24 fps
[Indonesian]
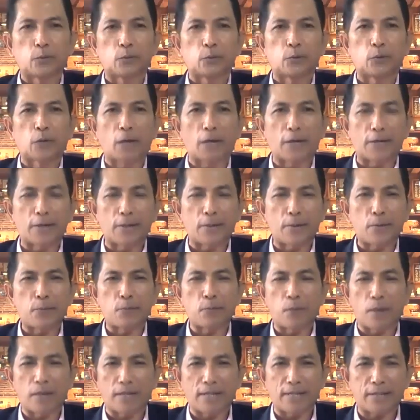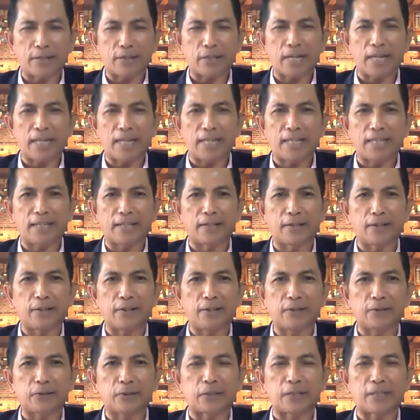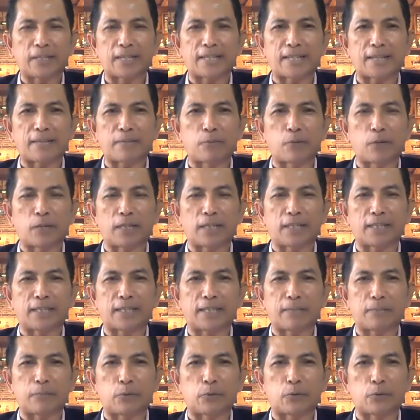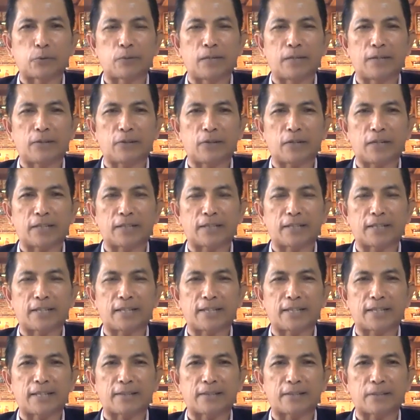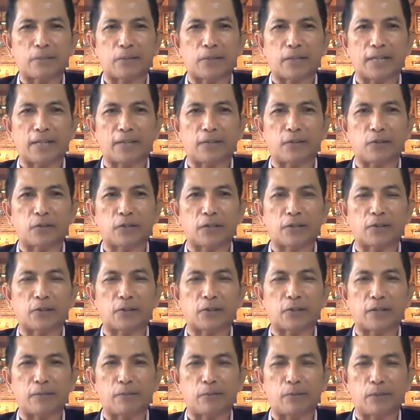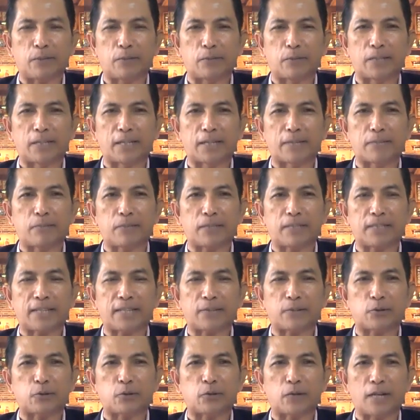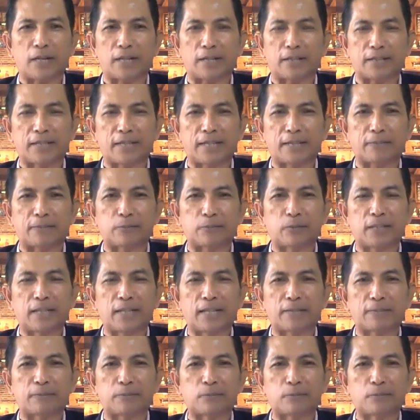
Jadi banyak sekali ini ya, ternyata bukan hanya 69 orang, ternyata sampai ratusan orang, lebih dari 400 orang yang yang